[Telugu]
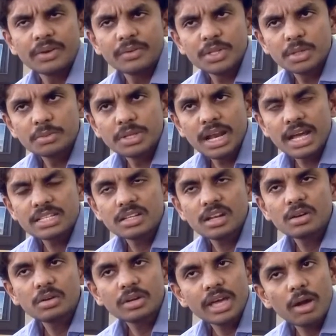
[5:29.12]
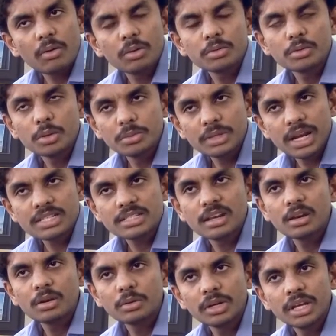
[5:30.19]
ఇరవై తొమ్మిది రాష్ట్రాల్లో కేవలం తొమ్మిది
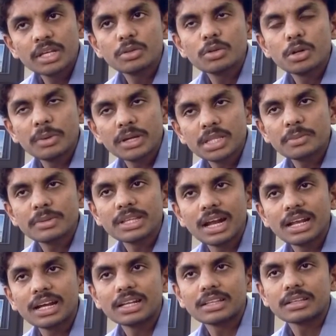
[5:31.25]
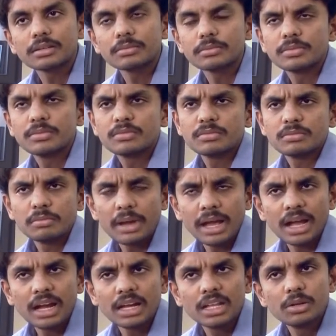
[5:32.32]
రాష్ట్రాల్లో ఉండే హిందువులు మాత్రమే తాళి కడతారు
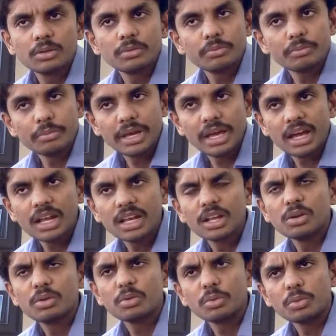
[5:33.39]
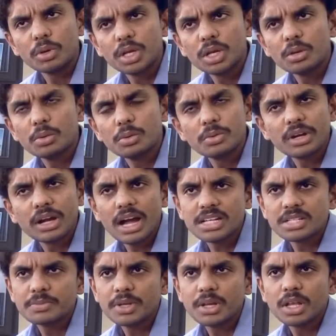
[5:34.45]
బెంగాలీలు బీహారీలు ఒరియాలు
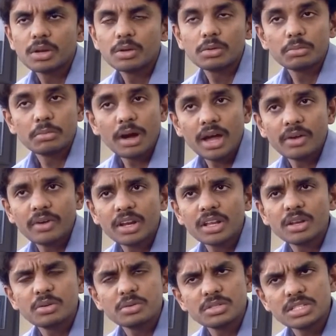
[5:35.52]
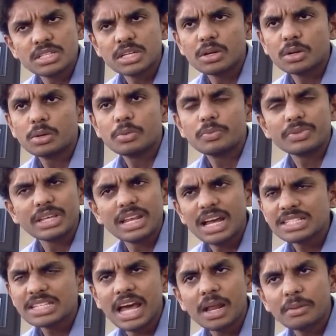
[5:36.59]
కాశ్మీరీలు మార్వారీలు సిక్కులు ఇలా
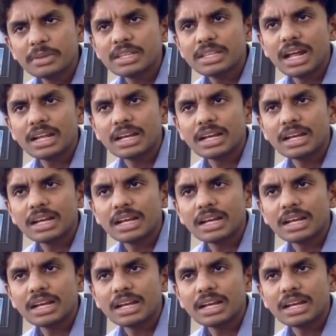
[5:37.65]
చాలామంది తాళి